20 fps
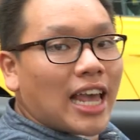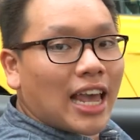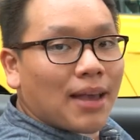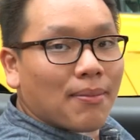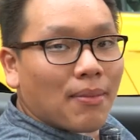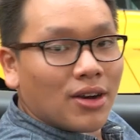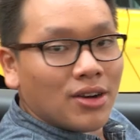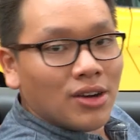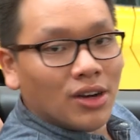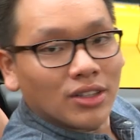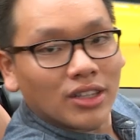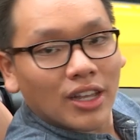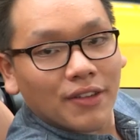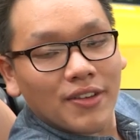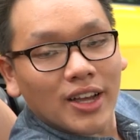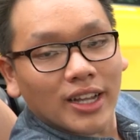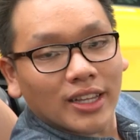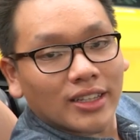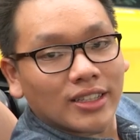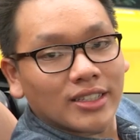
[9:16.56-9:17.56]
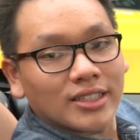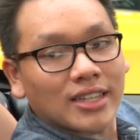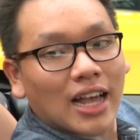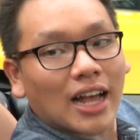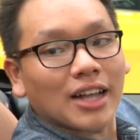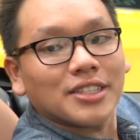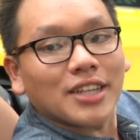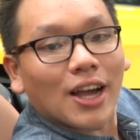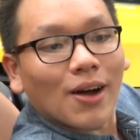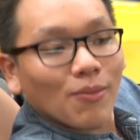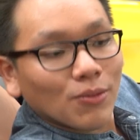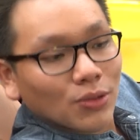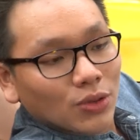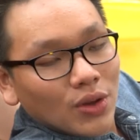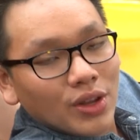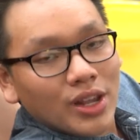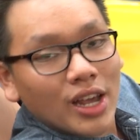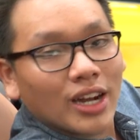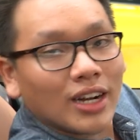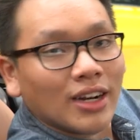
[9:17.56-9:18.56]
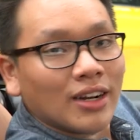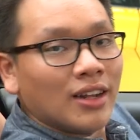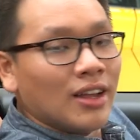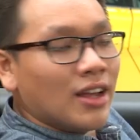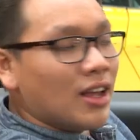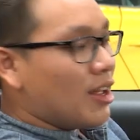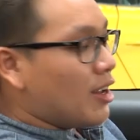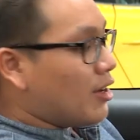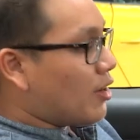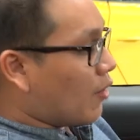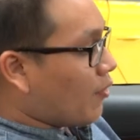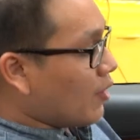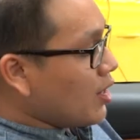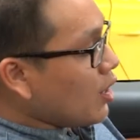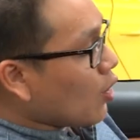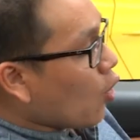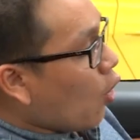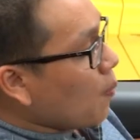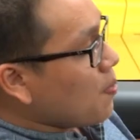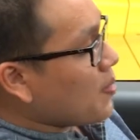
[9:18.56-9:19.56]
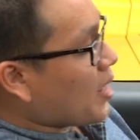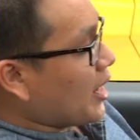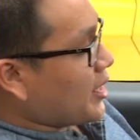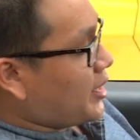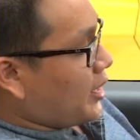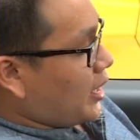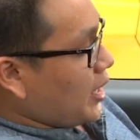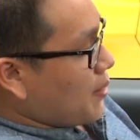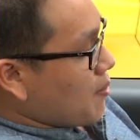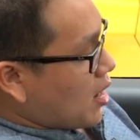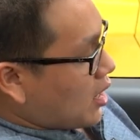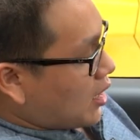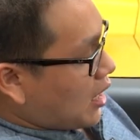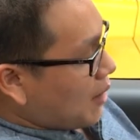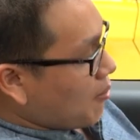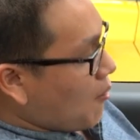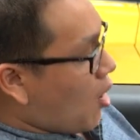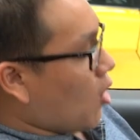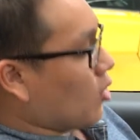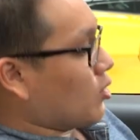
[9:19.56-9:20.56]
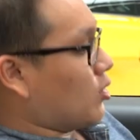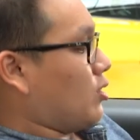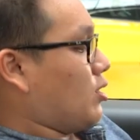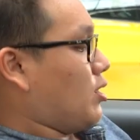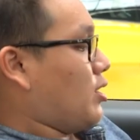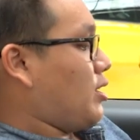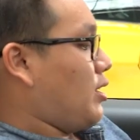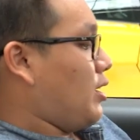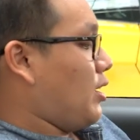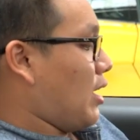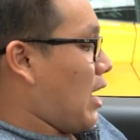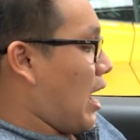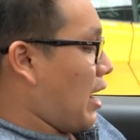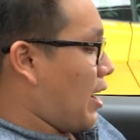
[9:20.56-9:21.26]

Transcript: xe mà hướng tới việc sang trọng, tuy nhiên nó vẫn được ốp các chi tiết bằng carbon, như